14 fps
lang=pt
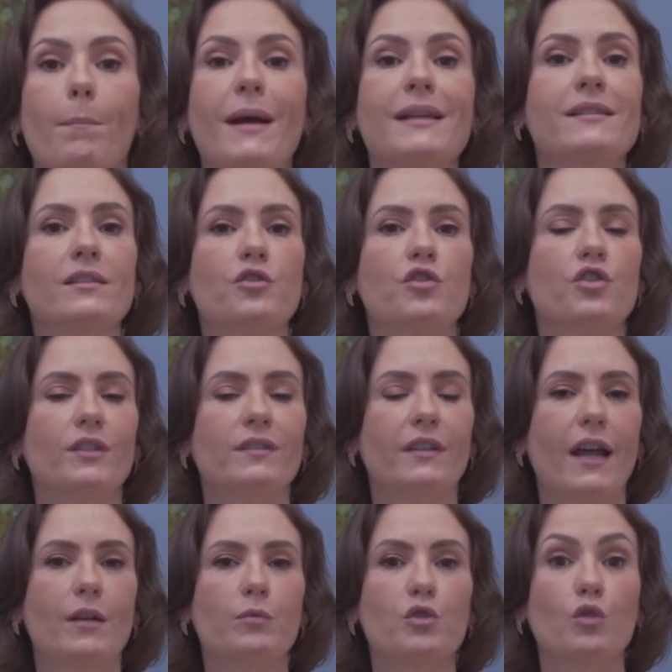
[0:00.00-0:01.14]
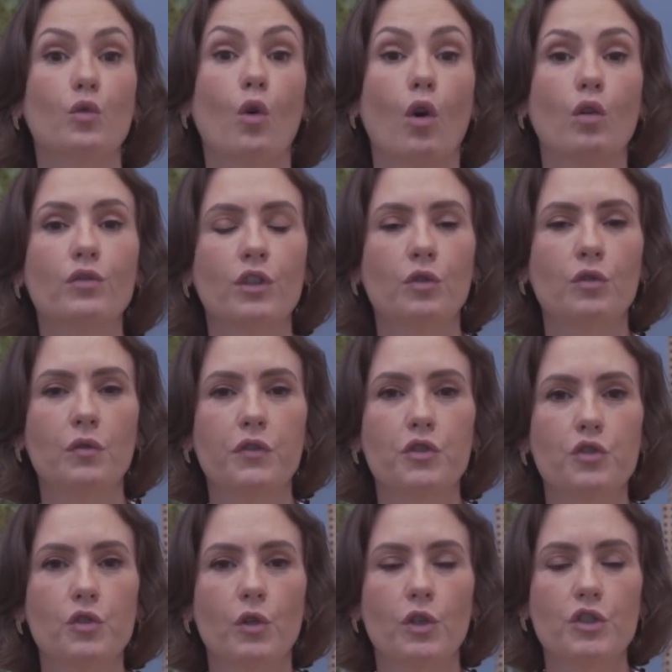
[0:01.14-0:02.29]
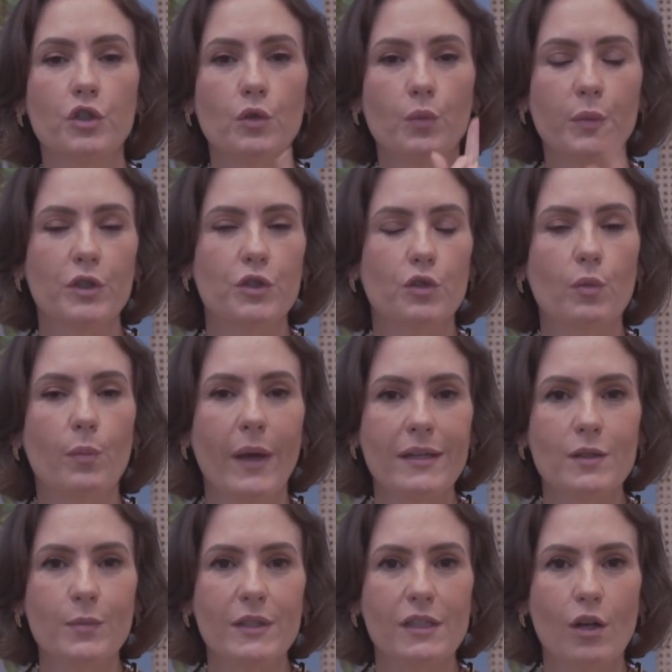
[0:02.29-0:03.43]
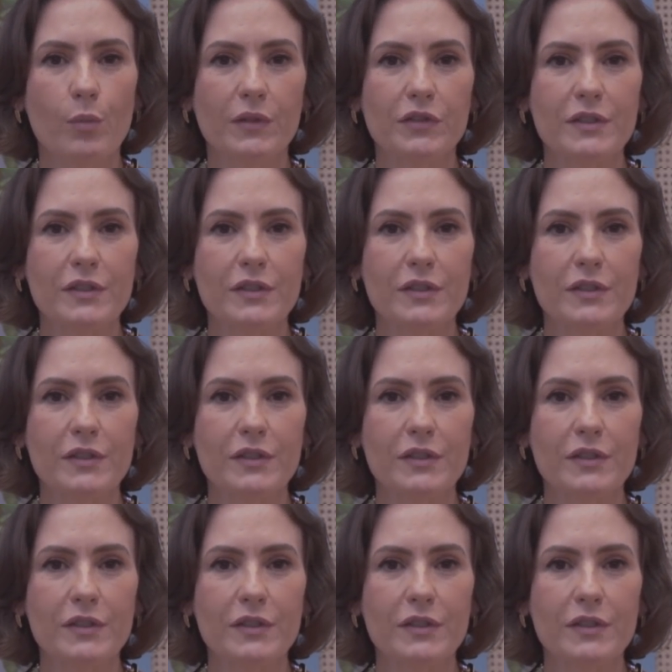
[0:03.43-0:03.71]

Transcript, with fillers: Mas antes de entrarmos no conteúdo do vídeo de hoje, um pedido bem especial para